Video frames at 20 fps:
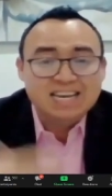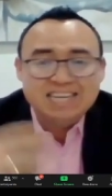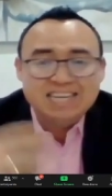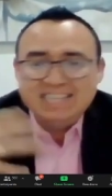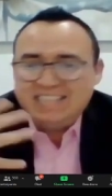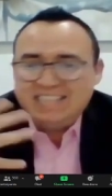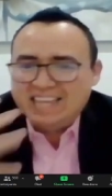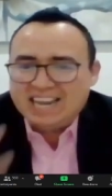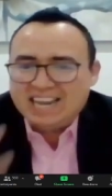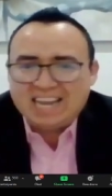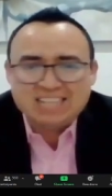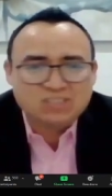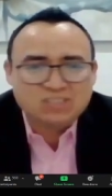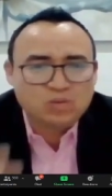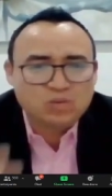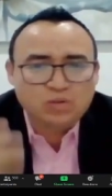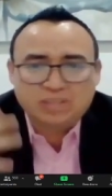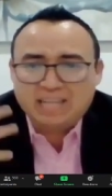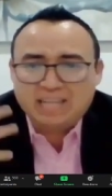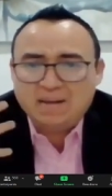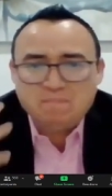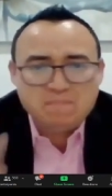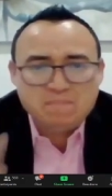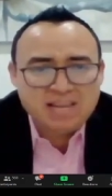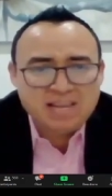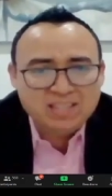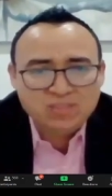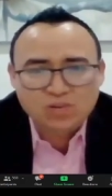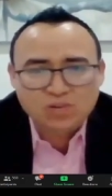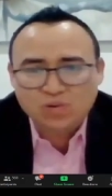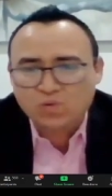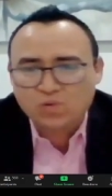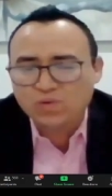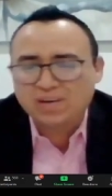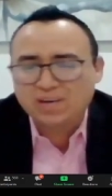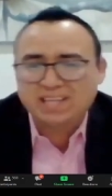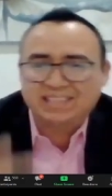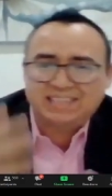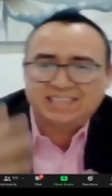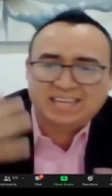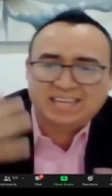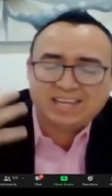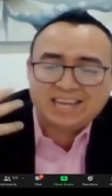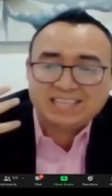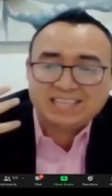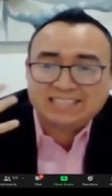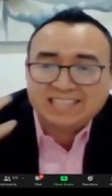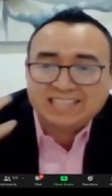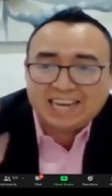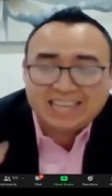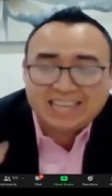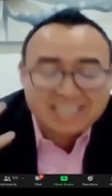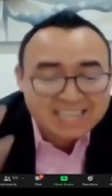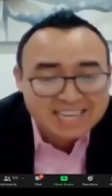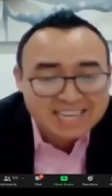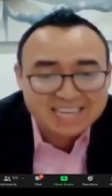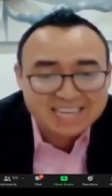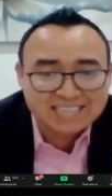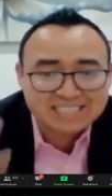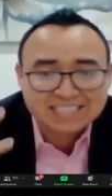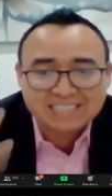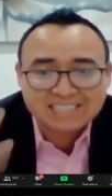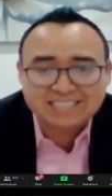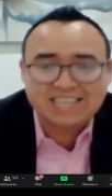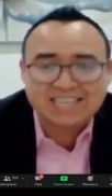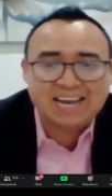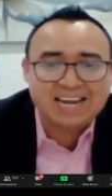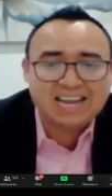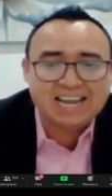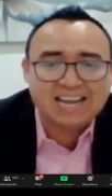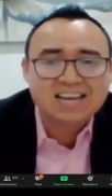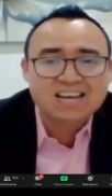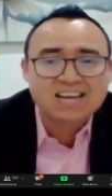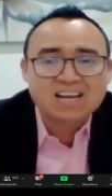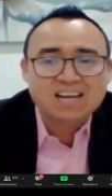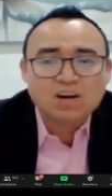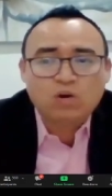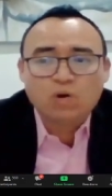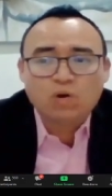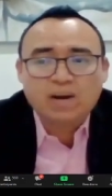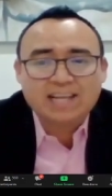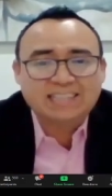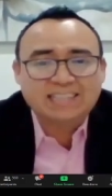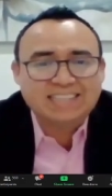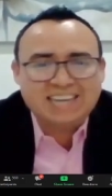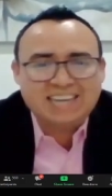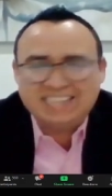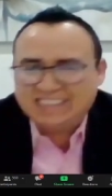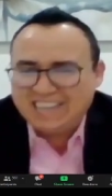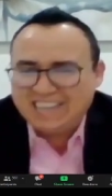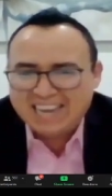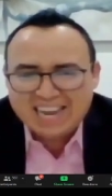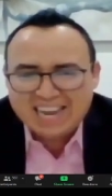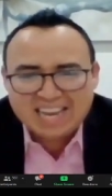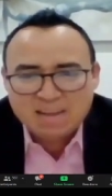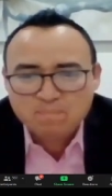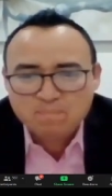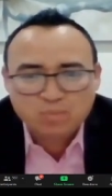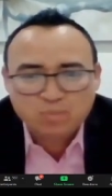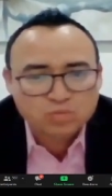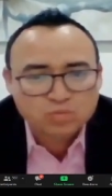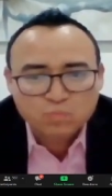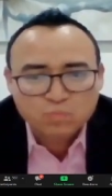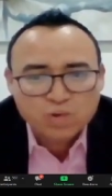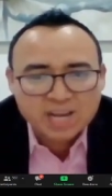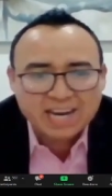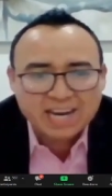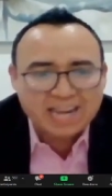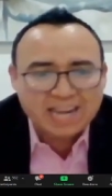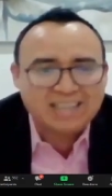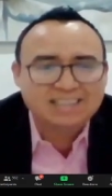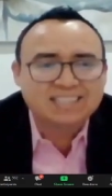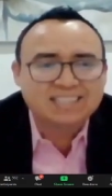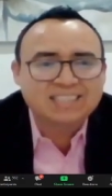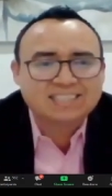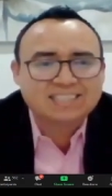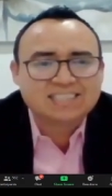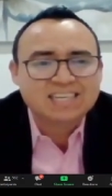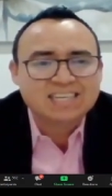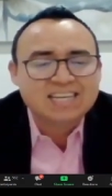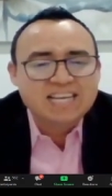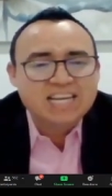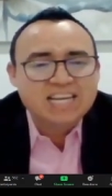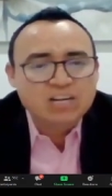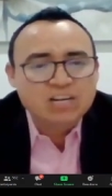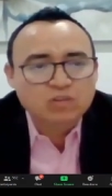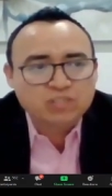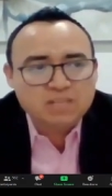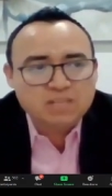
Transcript: liderazgo tremendo, con gente que está aquí en esta sala, con gente que trae equipos muy grandes y no